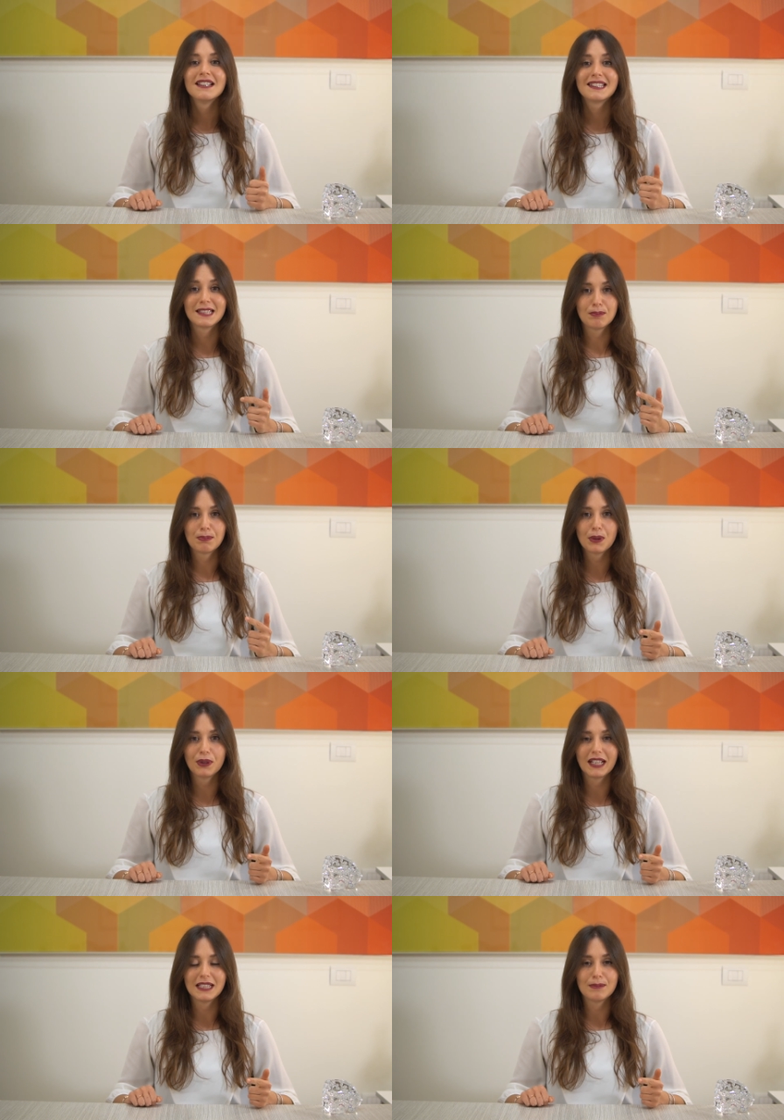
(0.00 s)
Si
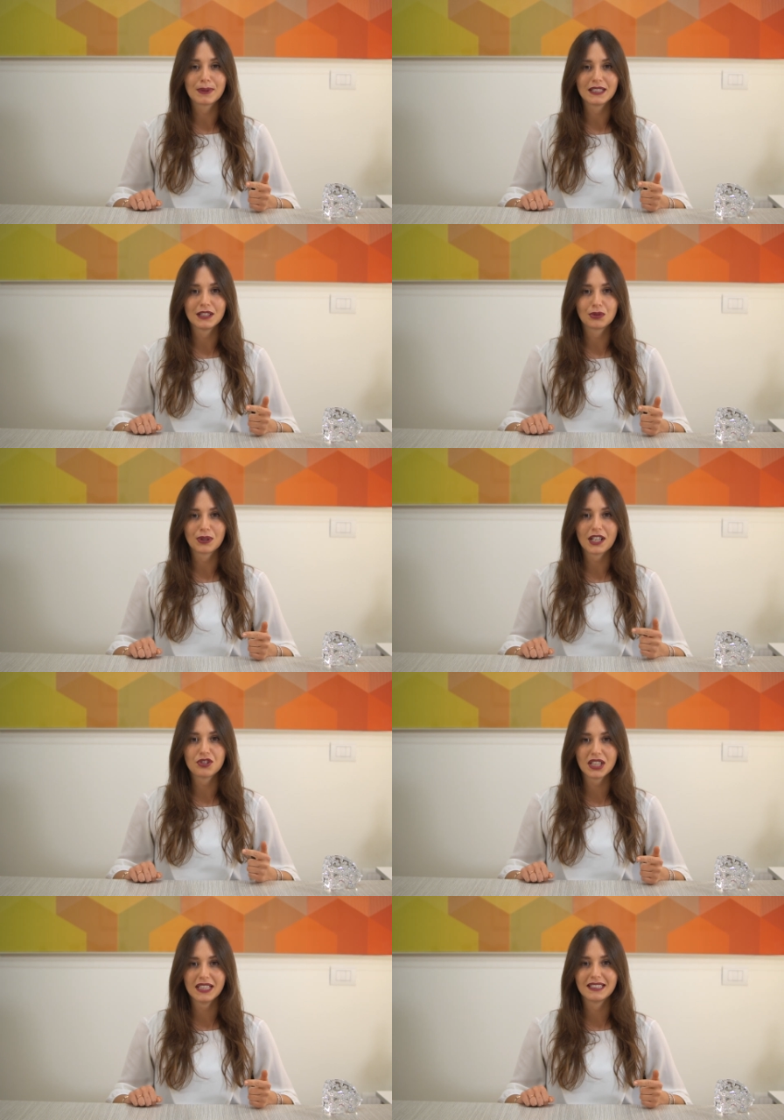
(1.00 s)
impone all'imprenditore
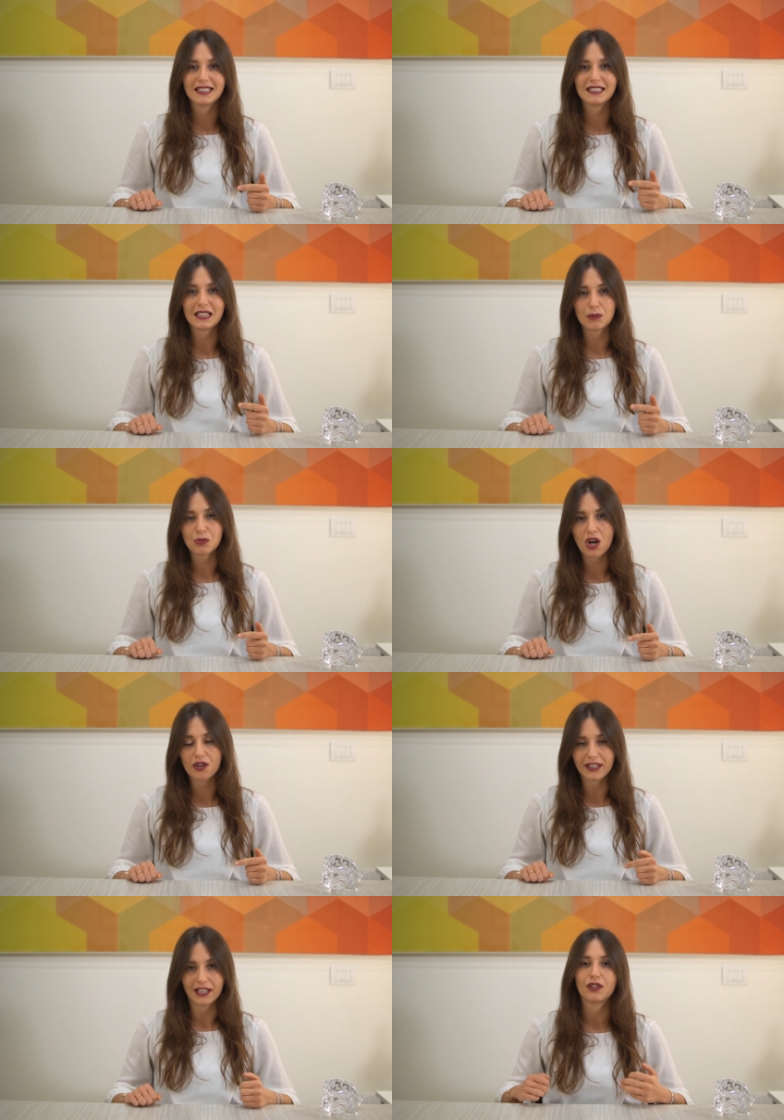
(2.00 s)
agente di
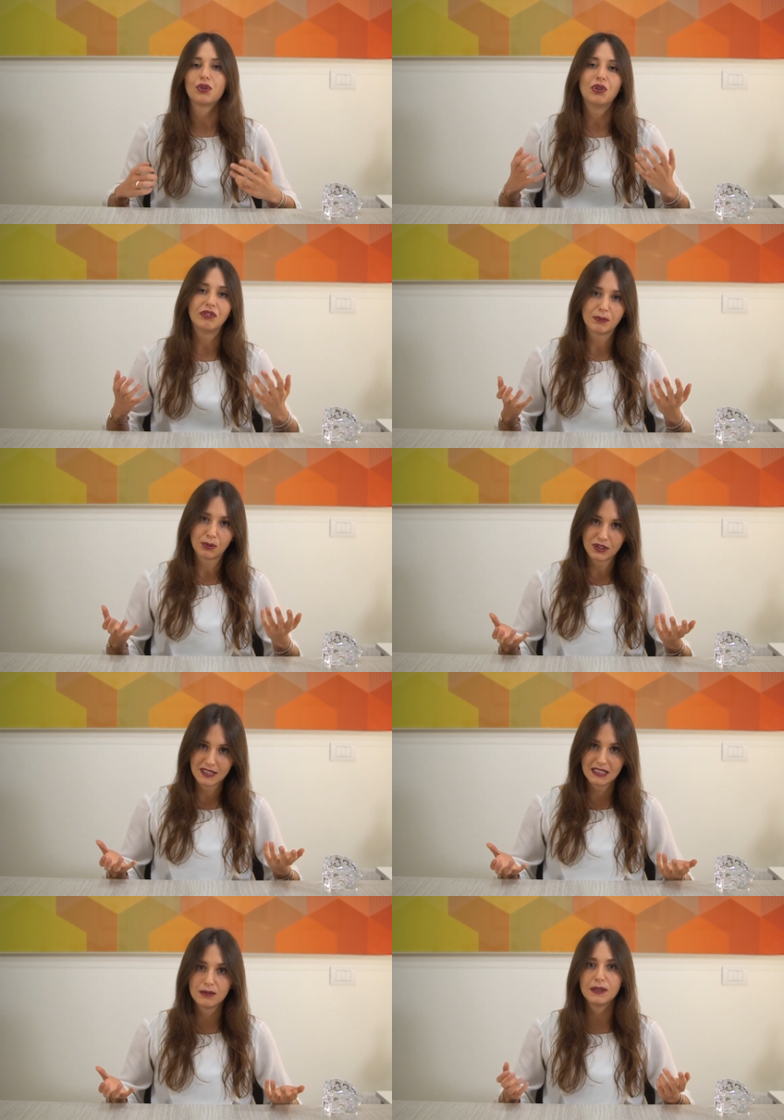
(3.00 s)
rimuovere, ove
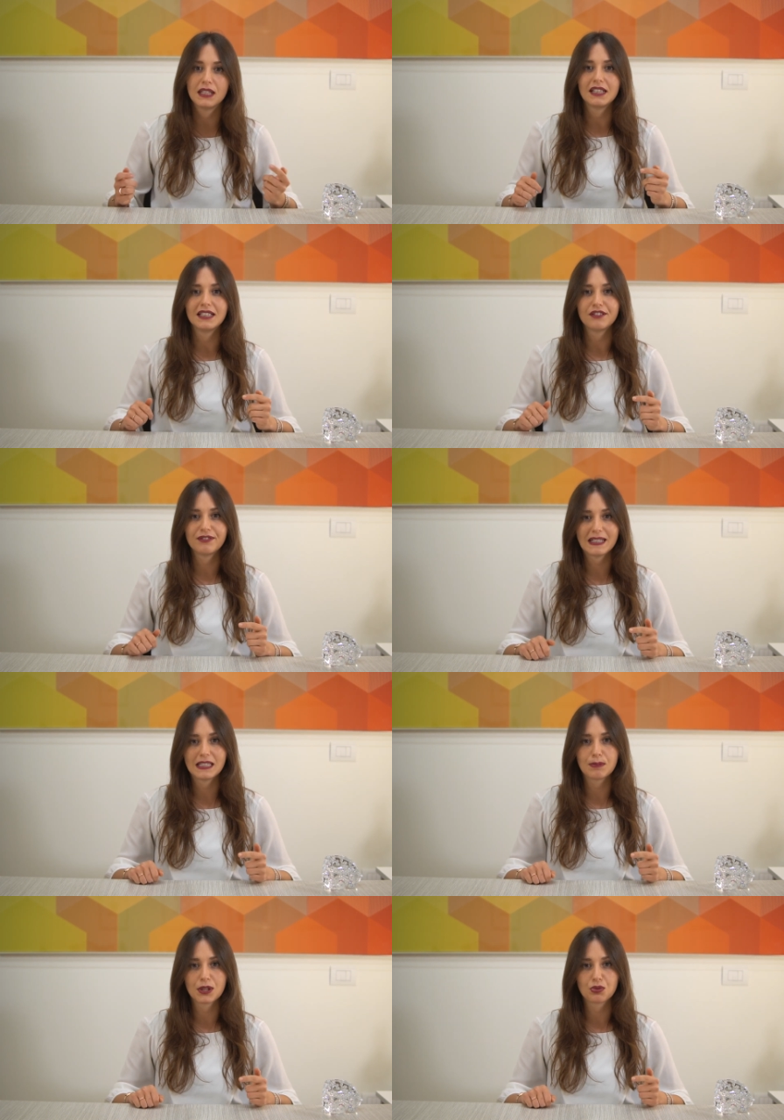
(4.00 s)
possibile, gli
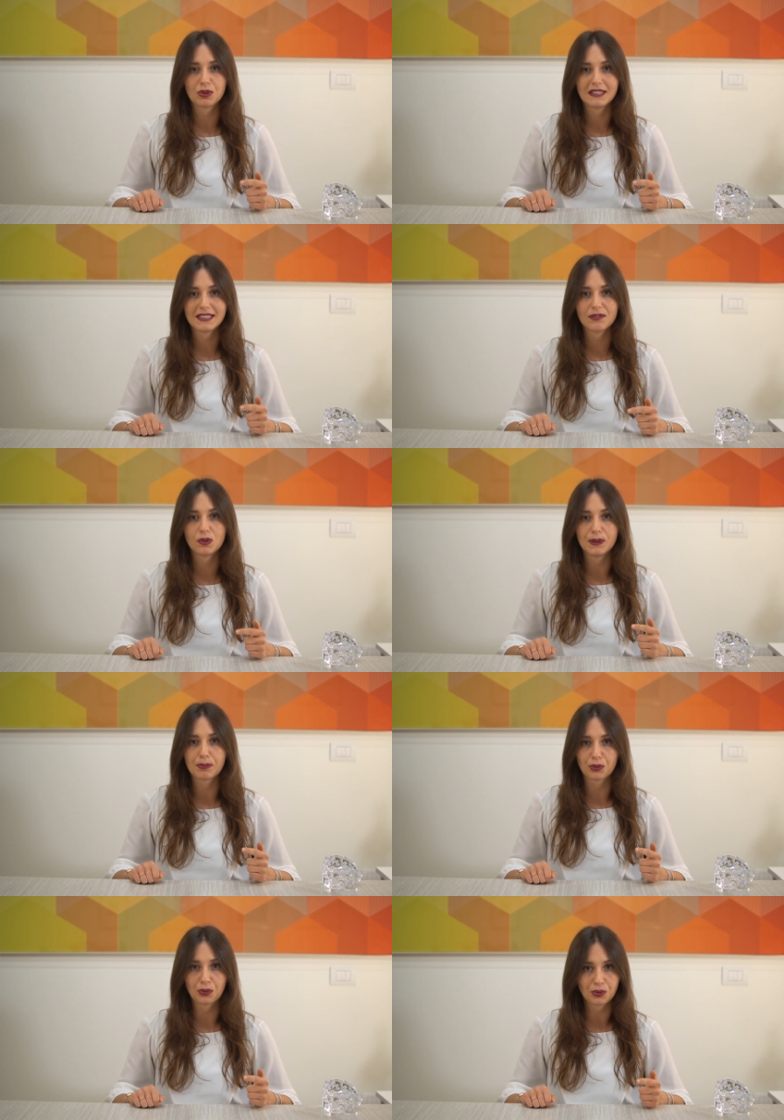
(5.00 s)
effetti pregiudizievoli
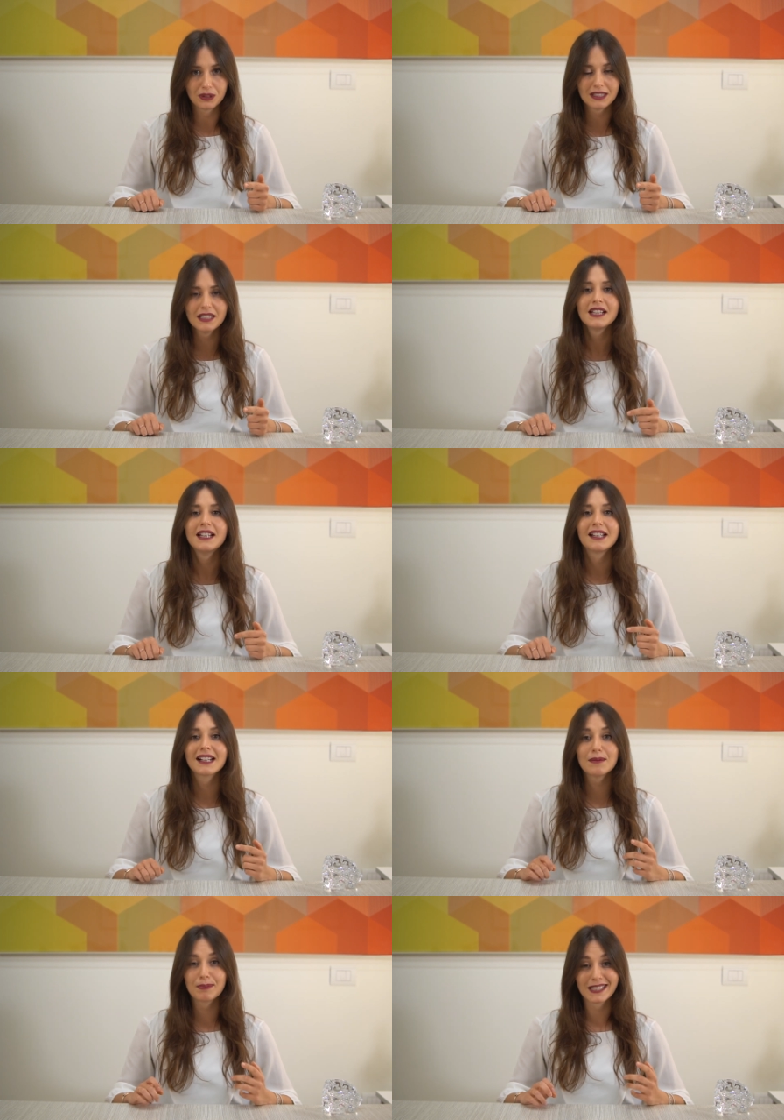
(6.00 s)
prodotti,
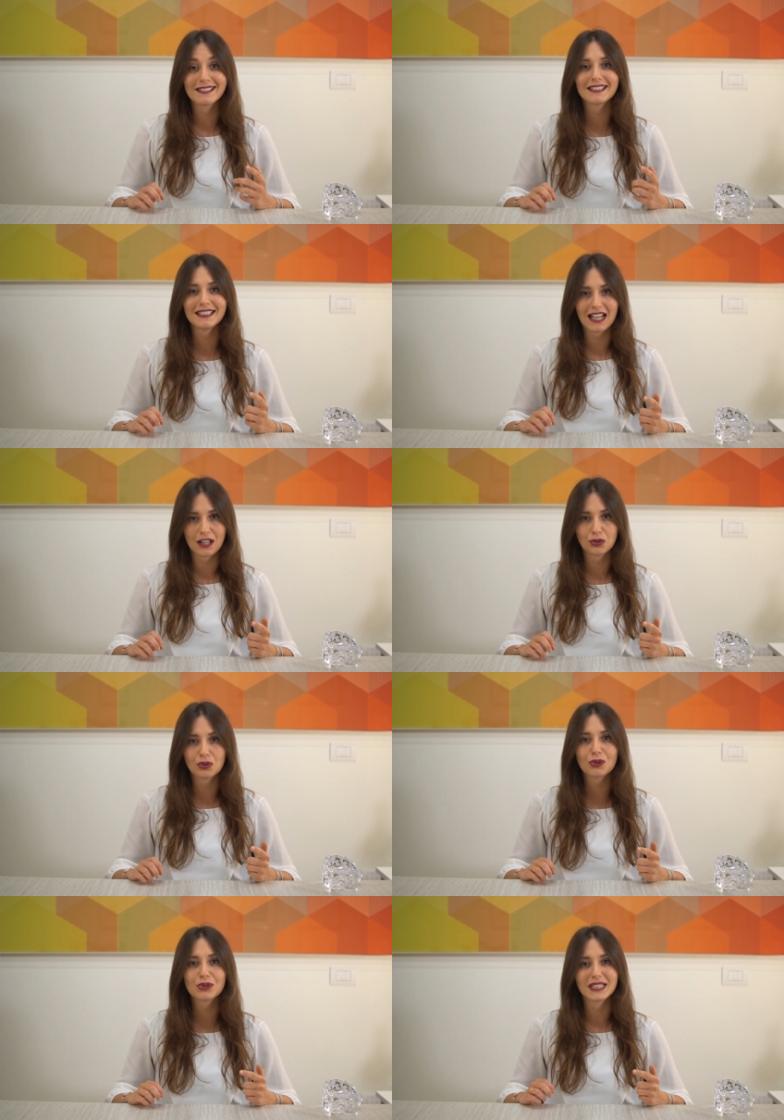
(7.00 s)

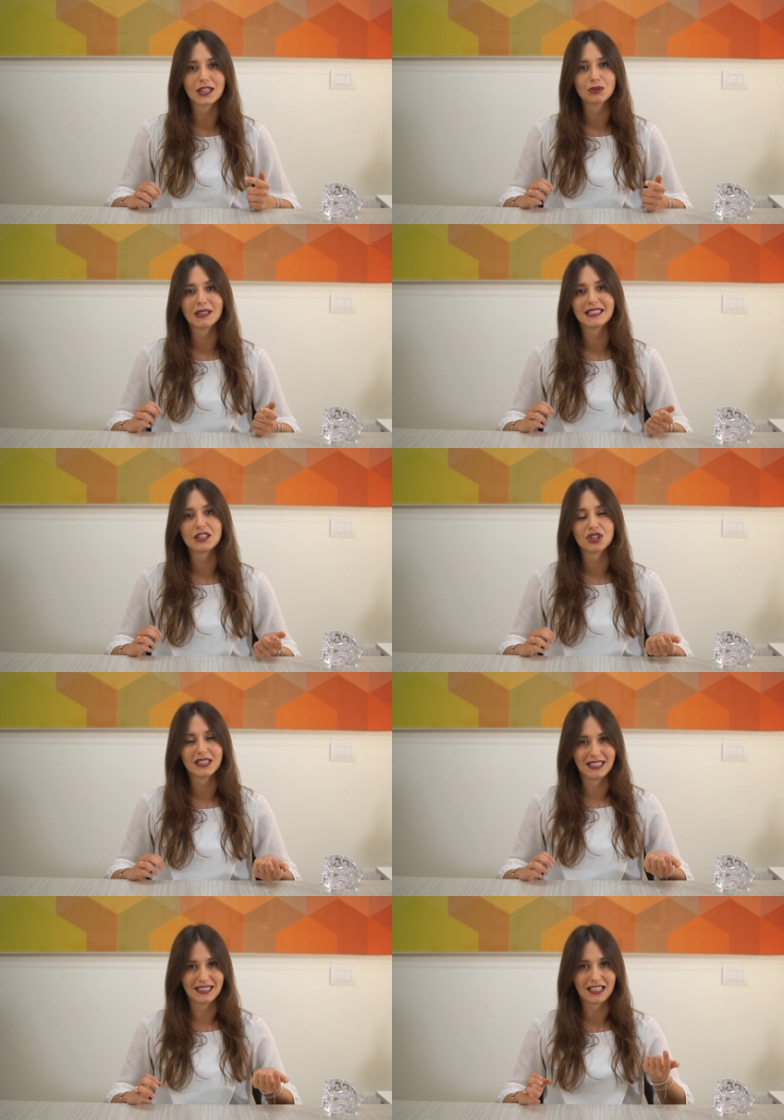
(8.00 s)
ripristinando lo stato
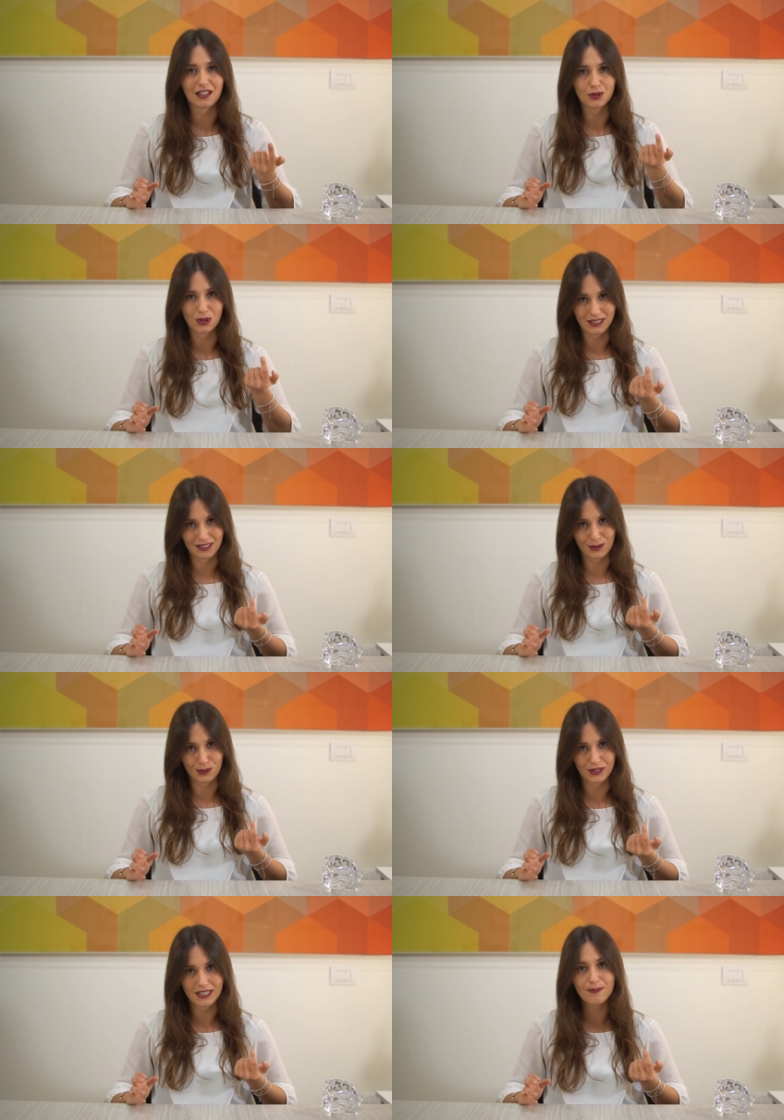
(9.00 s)
antecedente alla
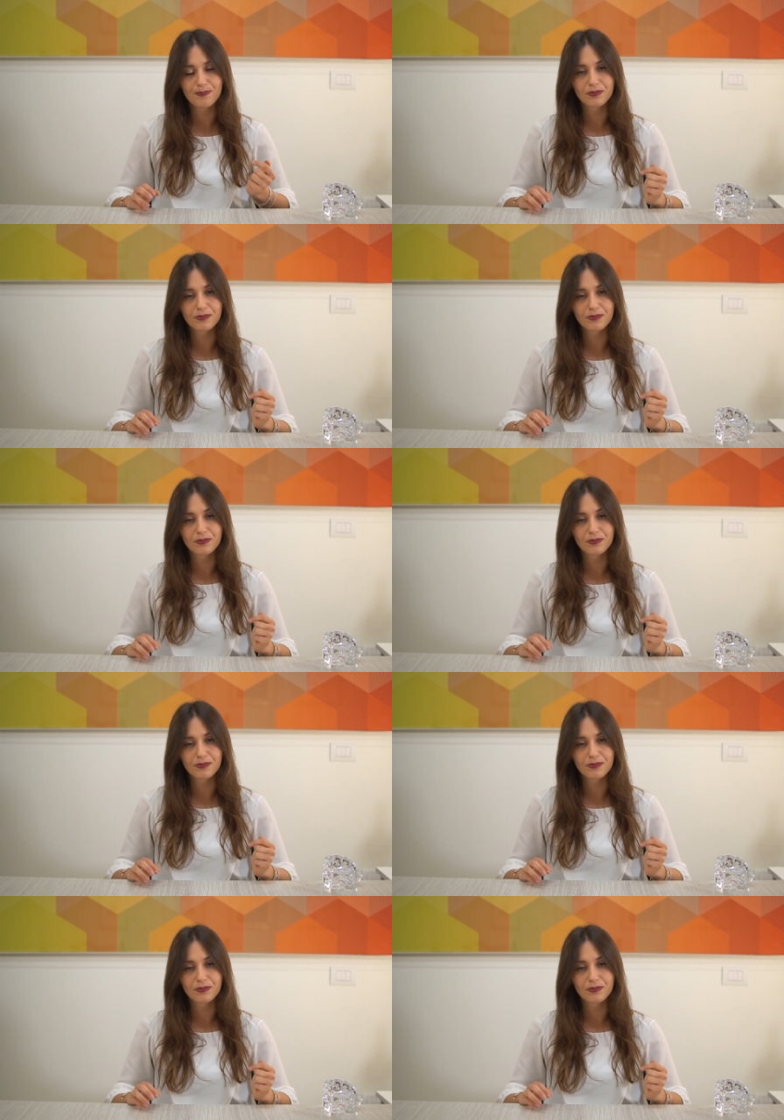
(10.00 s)
violazione.